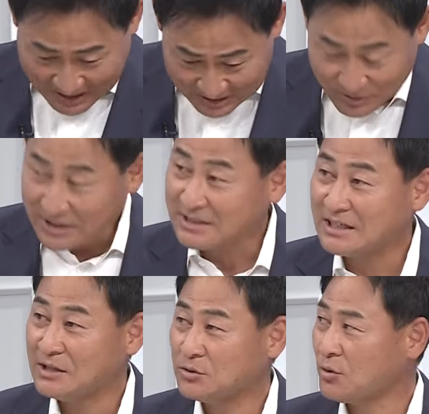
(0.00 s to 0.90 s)
ガッと離
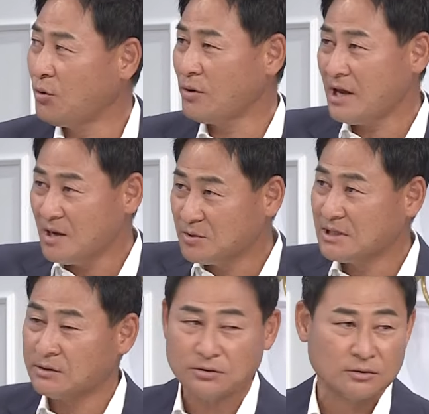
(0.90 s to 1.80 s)
されると5ゲームに
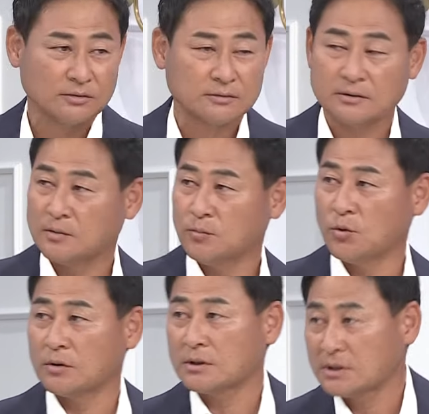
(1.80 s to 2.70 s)
なると
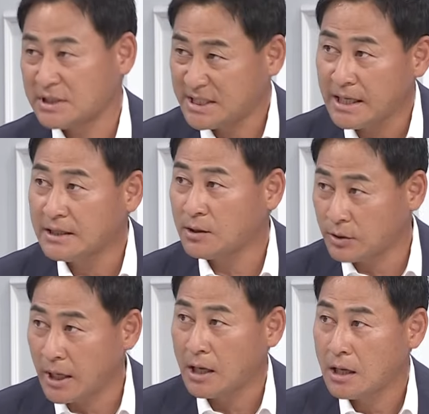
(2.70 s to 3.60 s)
もう険なの
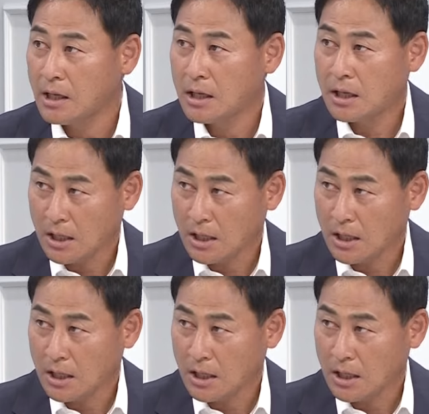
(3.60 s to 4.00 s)
で、はい